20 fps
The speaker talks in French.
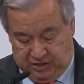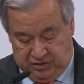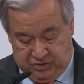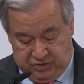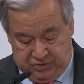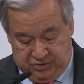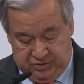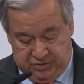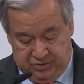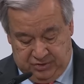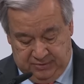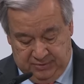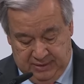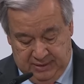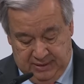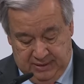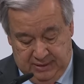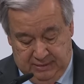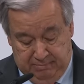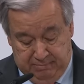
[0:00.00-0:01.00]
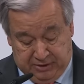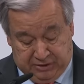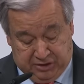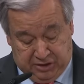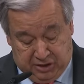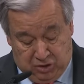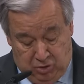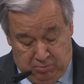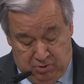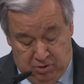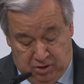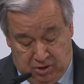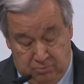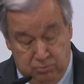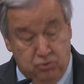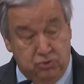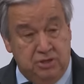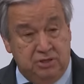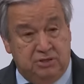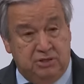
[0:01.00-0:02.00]
et divisée qu'elle ne l'a été
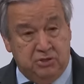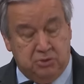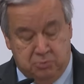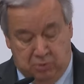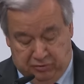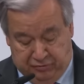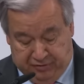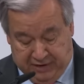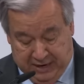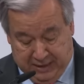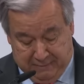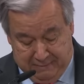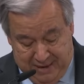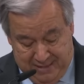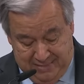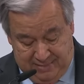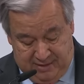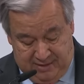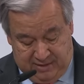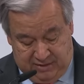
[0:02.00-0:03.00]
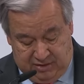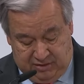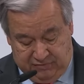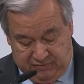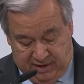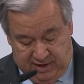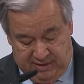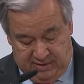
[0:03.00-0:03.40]
ces 75 dernières années.